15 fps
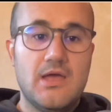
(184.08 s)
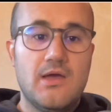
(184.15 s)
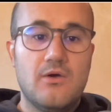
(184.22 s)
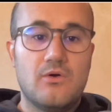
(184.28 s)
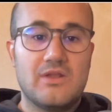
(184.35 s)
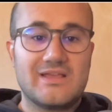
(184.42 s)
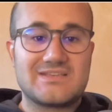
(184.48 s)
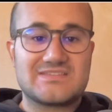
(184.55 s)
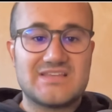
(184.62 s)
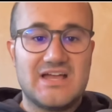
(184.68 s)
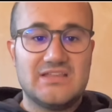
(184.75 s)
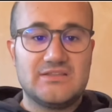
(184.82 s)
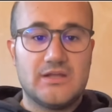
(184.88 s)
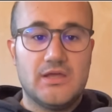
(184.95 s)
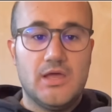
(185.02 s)

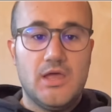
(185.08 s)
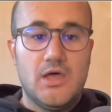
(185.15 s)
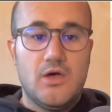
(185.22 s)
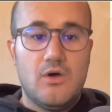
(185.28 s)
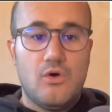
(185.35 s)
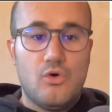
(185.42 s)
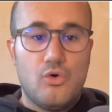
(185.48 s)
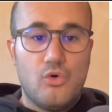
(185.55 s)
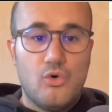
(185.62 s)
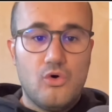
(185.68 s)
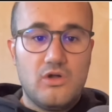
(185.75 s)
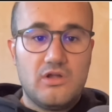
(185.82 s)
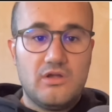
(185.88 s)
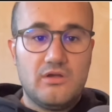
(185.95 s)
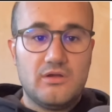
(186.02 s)
Oleksandr
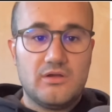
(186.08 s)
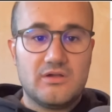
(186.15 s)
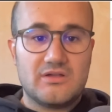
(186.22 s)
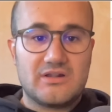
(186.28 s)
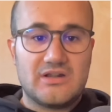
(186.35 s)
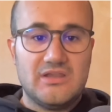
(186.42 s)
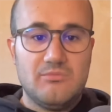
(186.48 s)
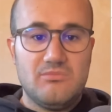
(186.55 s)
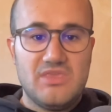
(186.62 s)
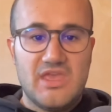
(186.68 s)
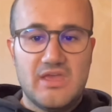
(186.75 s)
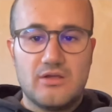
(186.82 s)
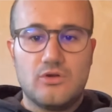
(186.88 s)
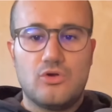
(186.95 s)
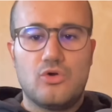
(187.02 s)
Ok
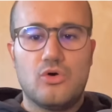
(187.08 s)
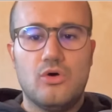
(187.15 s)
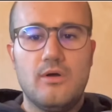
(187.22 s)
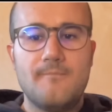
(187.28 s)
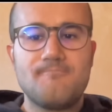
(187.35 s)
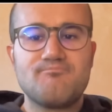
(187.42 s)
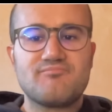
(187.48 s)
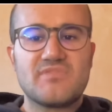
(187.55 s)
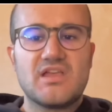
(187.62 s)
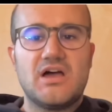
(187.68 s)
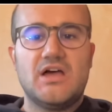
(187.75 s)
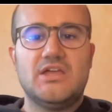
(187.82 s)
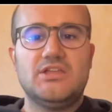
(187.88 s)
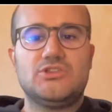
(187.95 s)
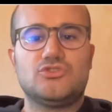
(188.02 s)
Rimienko
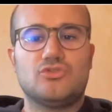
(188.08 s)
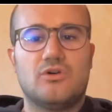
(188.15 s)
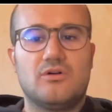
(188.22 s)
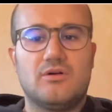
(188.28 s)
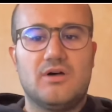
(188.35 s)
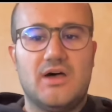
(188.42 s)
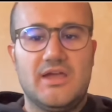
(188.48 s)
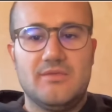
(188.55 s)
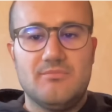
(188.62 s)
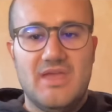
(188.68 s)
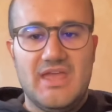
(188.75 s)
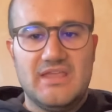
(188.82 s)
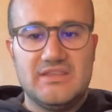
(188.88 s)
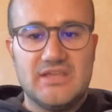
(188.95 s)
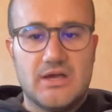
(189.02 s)
ha detto ai
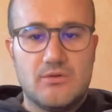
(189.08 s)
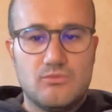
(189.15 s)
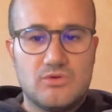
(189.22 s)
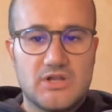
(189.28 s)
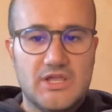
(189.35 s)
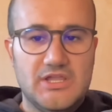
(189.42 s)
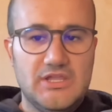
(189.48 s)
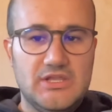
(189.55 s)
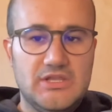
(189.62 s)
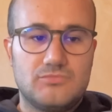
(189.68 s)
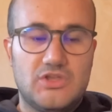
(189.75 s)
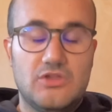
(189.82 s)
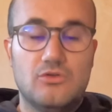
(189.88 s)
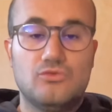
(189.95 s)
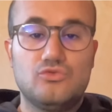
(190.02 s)
media ucraini
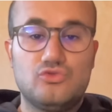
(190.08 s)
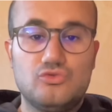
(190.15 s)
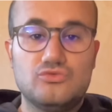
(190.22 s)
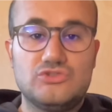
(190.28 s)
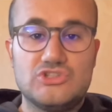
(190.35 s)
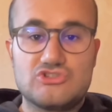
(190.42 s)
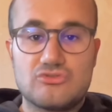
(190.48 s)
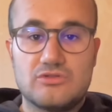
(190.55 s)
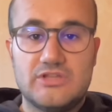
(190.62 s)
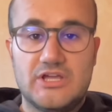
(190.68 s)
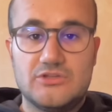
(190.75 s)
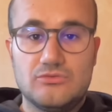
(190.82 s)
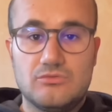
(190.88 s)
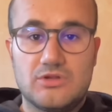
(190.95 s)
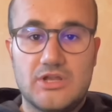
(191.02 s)
che non tutti i
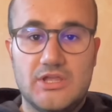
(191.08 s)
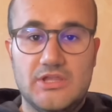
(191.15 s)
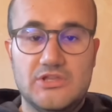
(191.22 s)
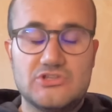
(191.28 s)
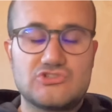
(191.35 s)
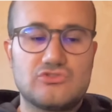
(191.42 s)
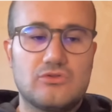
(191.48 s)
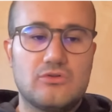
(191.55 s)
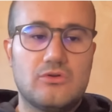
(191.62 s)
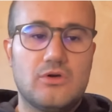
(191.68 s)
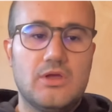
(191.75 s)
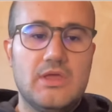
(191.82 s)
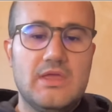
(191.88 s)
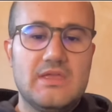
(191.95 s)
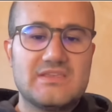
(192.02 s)
soldati ucraini
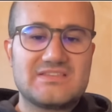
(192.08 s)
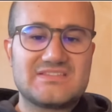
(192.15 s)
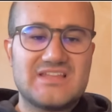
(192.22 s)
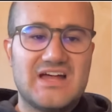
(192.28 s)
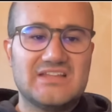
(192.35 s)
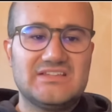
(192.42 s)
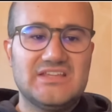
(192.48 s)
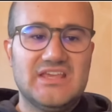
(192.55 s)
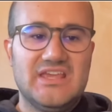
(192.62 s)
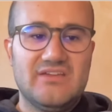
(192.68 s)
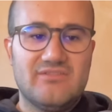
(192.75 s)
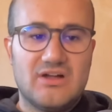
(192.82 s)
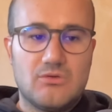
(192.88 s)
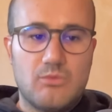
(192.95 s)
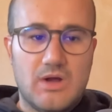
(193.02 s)
sono stati
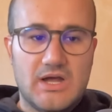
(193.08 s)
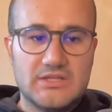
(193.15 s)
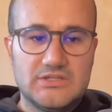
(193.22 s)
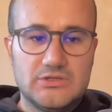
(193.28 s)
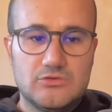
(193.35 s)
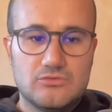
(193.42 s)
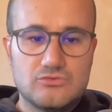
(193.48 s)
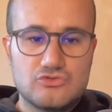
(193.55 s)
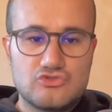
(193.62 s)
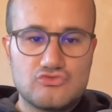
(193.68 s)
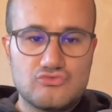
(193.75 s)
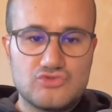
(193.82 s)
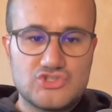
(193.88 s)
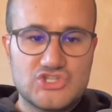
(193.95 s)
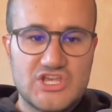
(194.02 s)
evacuati con
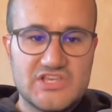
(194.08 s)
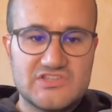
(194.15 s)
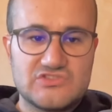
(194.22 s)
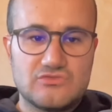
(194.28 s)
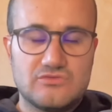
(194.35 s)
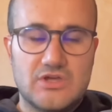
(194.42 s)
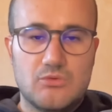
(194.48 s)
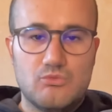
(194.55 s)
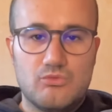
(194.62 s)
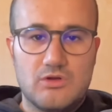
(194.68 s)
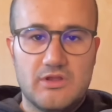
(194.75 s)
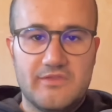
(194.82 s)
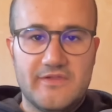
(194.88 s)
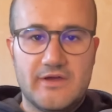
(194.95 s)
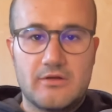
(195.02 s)
successo da
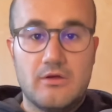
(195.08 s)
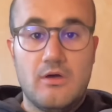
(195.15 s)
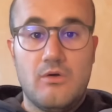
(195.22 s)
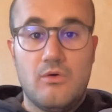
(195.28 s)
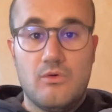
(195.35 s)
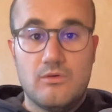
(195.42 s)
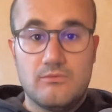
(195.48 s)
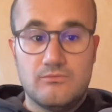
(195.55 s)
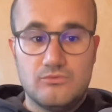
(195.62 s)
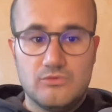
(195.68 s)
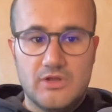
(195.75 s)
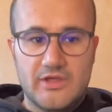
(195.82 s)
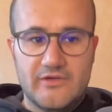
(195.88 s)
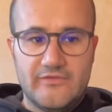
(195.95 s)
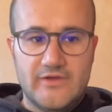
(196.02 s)
Ugledar o
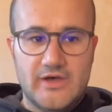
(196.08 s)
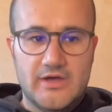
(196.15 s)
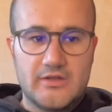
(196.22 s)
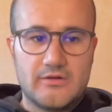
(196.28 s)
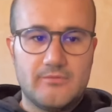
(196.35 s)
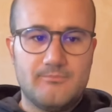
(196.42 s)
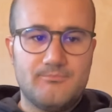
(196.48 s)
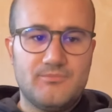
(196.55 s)
Vuledar,